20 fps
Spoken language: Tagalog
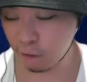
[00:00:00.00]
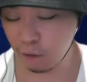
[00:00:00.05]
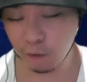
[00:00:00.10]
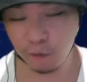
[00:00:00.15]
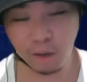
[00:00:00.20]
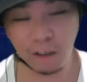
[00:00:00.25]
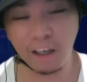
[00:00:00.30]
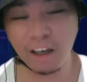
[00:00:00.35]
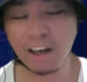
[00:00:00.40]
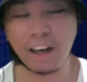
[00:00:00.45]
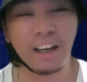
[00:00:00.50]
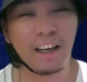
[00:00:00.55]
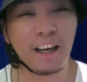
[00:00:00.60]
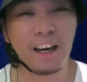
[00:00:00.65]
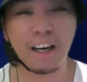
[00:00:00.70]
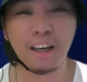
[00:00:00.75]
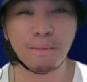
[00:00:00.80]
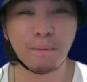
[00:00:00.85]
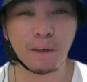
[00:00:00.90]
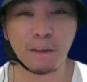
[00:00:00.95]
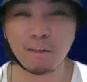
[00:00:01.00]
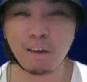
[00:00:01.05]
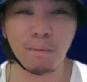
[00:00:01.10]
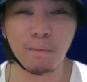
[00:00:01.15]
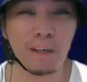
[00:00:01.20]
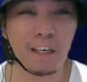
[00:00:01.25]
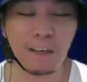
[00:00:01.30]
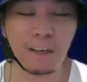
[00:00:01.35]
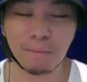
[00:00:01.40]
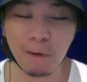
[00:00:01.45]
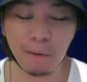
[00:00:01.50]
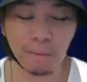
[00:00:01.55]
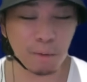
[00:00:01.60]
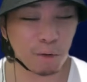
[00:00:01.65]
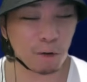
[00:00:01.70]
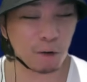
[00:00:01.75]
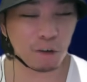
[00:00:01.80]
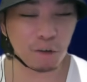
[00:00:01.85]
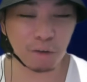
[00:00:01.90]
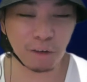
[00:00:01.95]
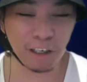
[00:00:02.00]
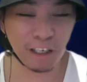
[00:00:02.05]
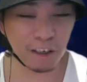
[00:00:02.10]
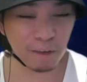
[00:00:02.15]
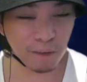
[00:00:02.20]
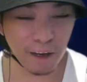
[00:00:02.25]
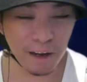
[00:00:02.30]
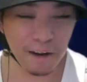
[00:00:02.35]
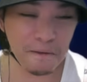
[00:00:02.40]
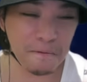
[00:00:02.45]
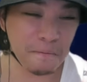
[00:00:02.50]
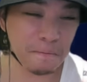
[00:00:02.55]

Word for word: hindi ko na kailangan pang sabihin pa po kung anong ginawa.